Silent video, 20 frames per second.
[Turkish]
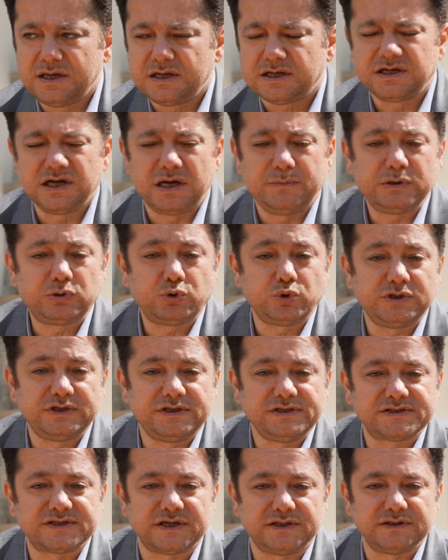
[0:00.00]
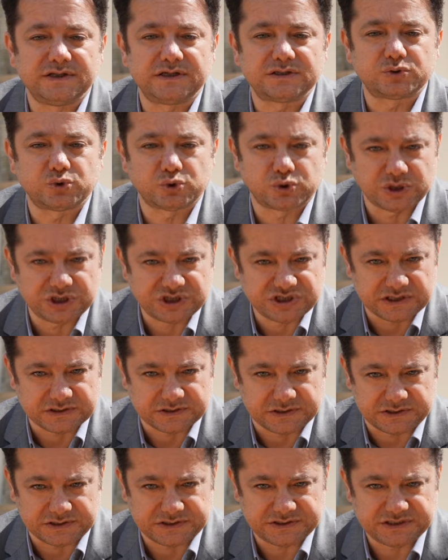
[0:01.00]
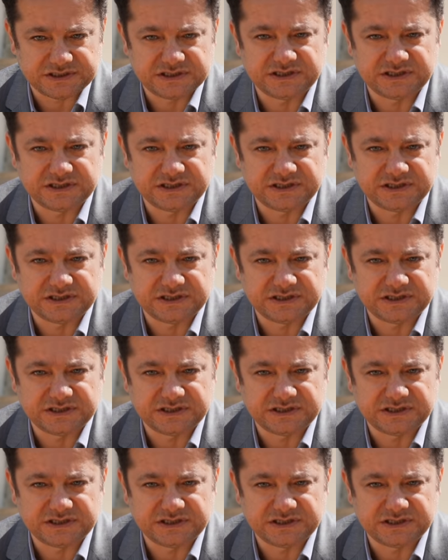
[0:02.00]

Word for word: kıyamet günü insanlar susayacaklar.